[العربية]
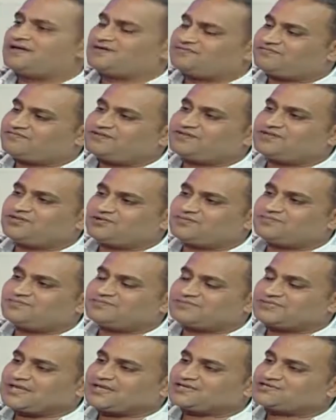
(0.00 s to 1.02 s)
في
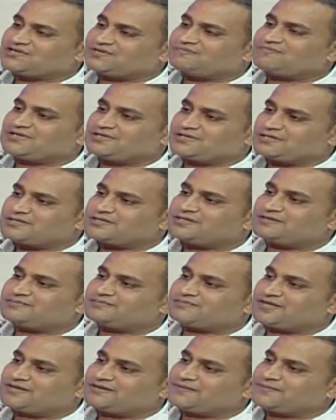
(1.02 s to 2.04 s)
اليوم بتاع شم النسيم
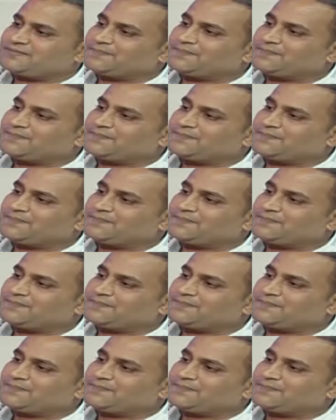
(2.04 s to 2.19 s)
ده هل